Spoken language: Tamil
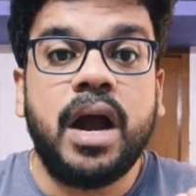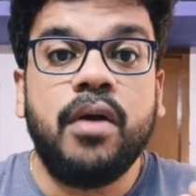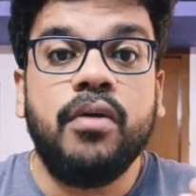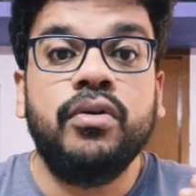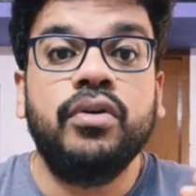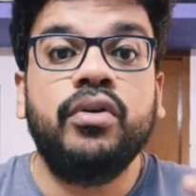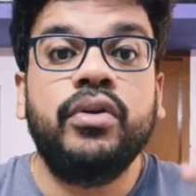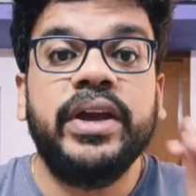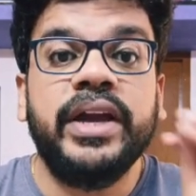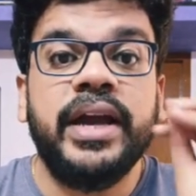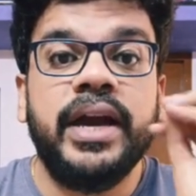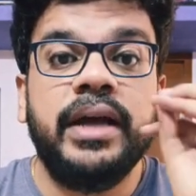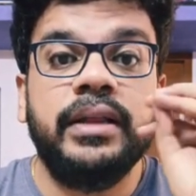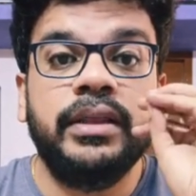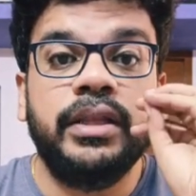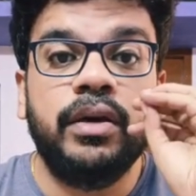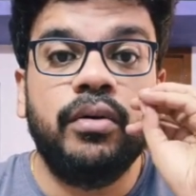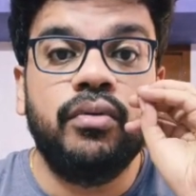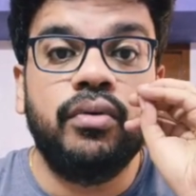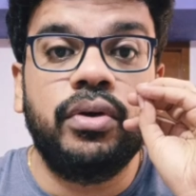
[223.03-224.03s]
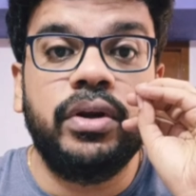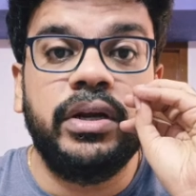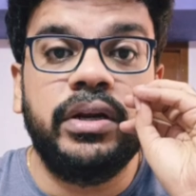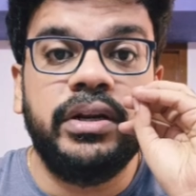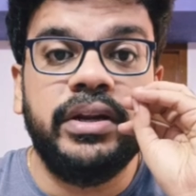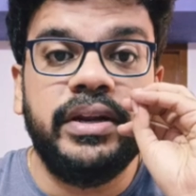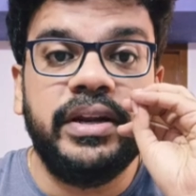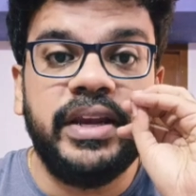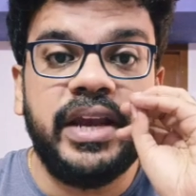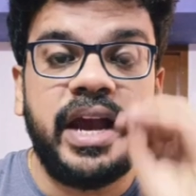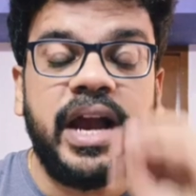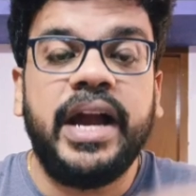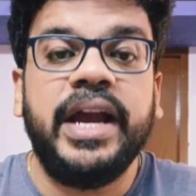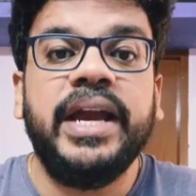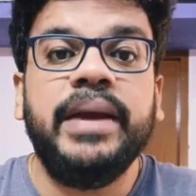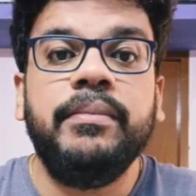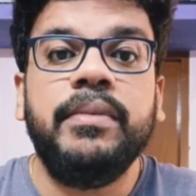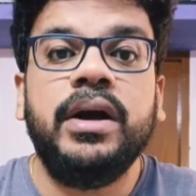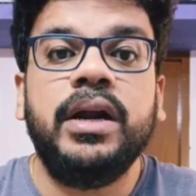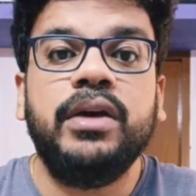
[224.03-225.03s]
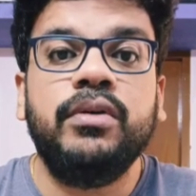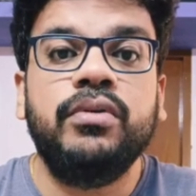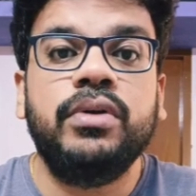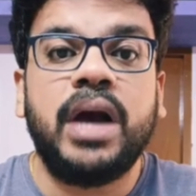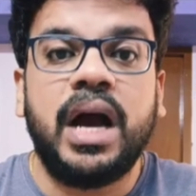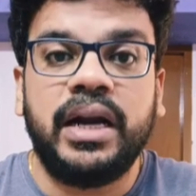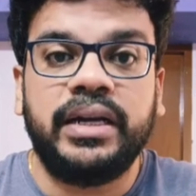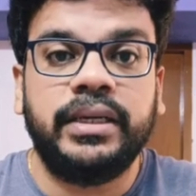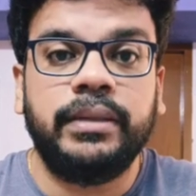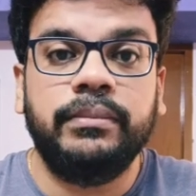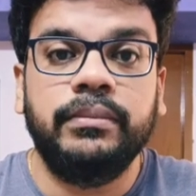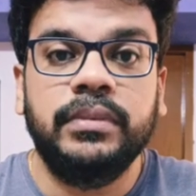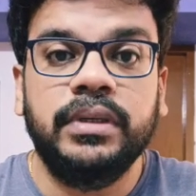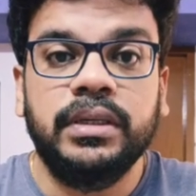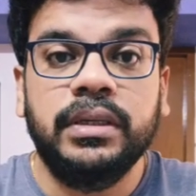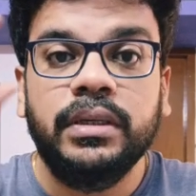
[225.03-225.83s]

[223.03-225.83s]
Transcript: அவங்களுடைய அந்த ஒரு நியாயமான ஒரு ஆட்டம்